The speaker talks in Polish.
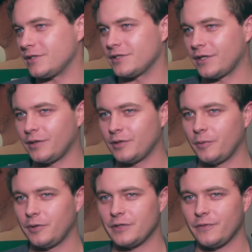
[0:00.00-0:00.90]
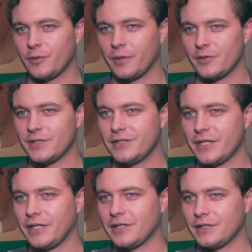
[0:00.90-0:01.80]
że to będzie forma
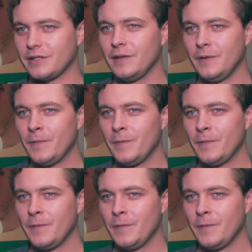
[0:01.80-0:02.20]
rozliczenia się